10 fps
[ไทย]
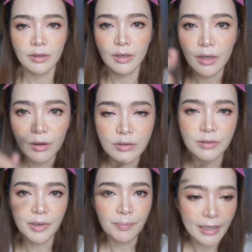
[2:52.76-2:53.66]
แล้วเราก็
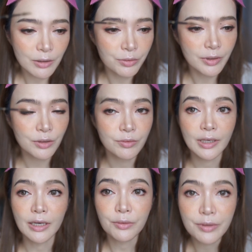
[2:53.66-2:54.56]
จะมาปัดขนคิ้ว
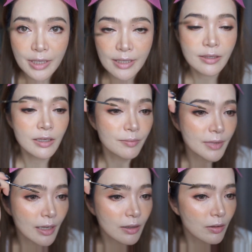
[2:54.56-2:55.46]
นะคะ โดยใช้สี
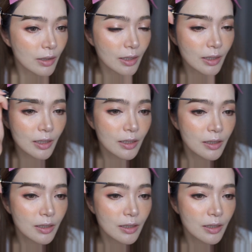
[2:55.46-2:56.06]
น้ำตาลอ่อนนะคะ